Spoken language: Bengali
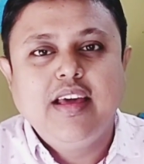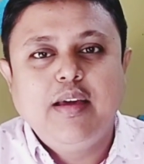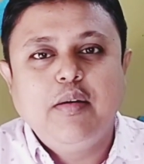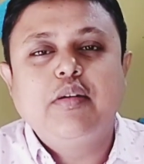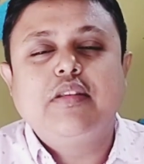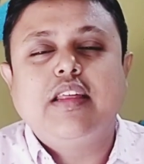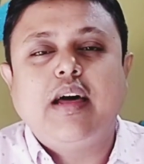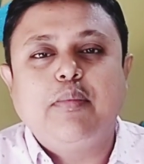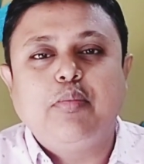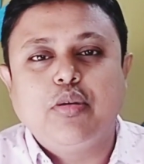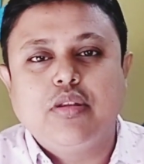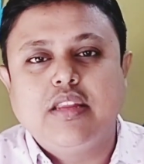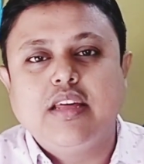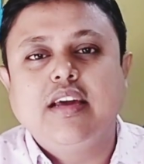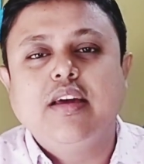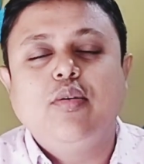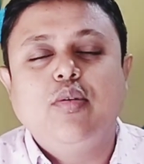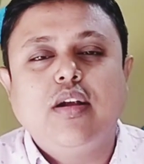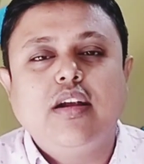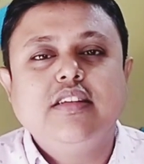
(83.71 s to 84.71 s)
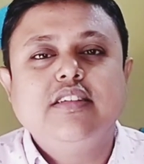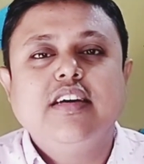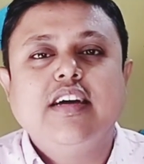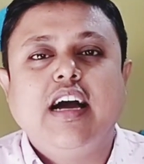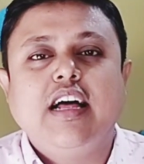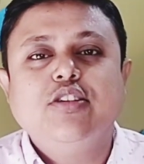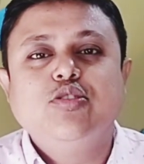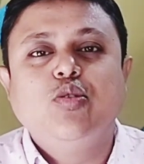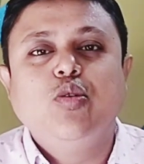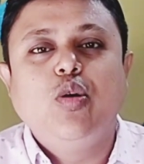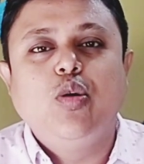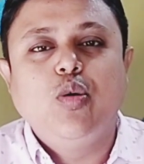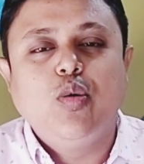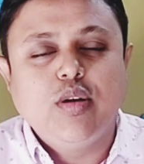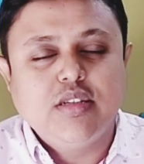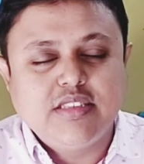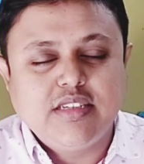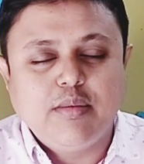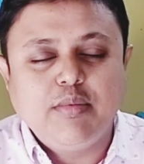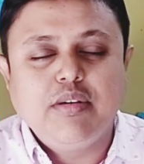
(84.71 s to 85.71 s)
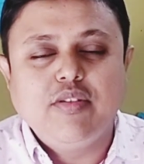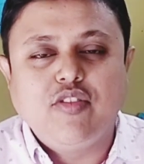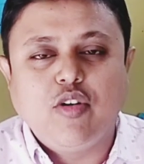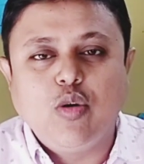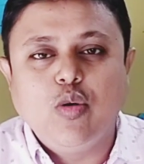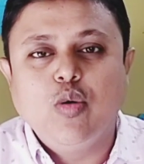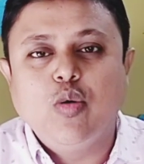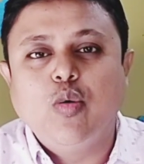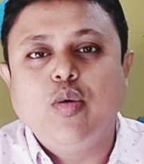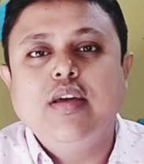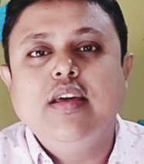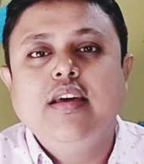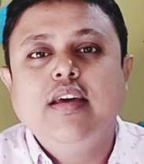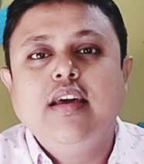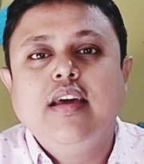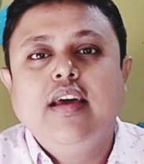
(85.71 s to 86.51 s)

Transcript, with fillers: এবং তারপর থেকে ওনার যে কাজগুলো রয়েছে আমি ফলো করি